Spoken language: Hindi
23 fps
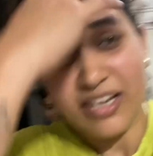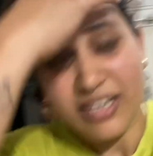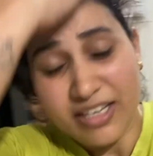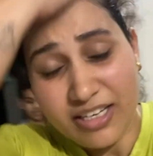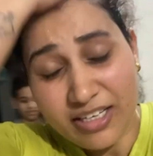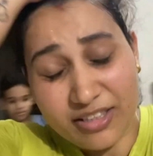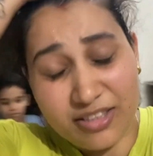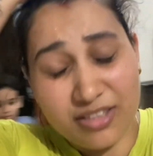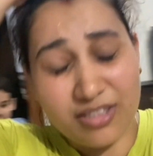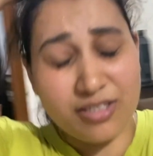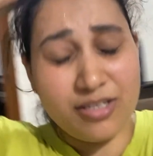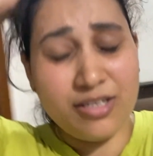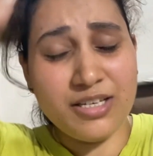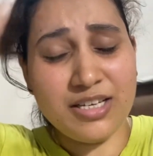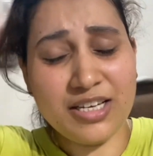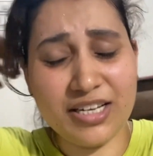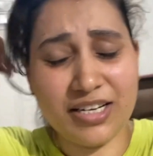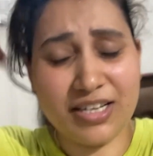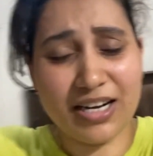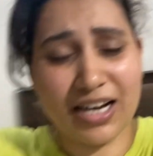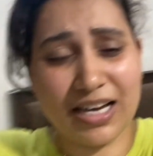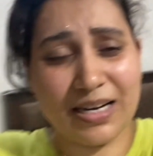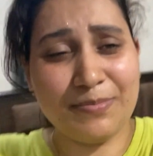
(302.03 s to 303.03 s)
इतनी
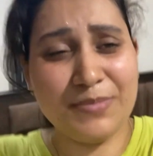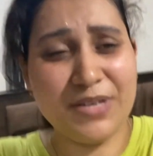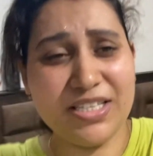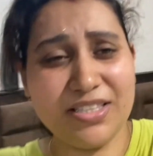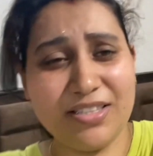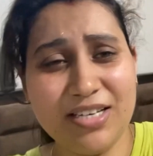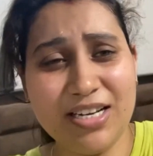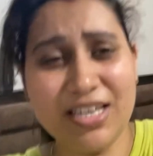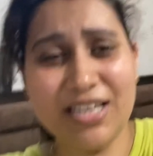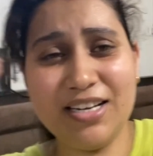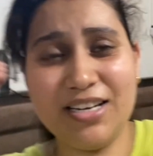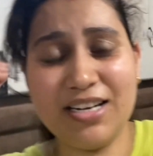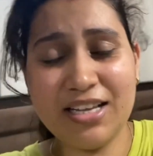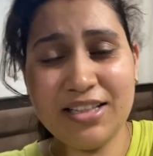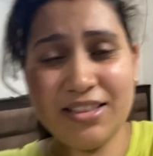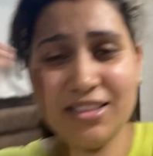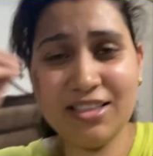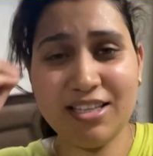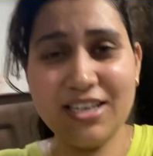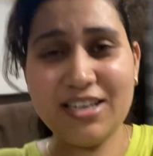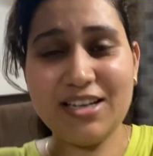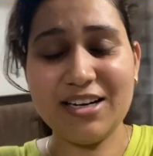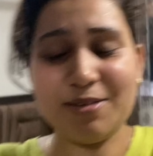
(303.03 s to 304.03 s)
गर्मी इतनी
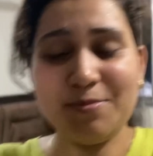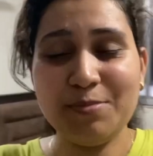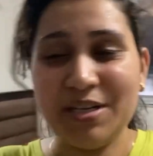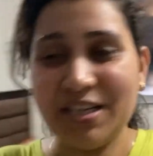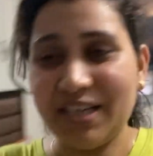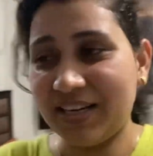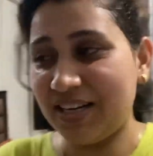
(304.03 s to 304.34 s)
गंदी गर्मी है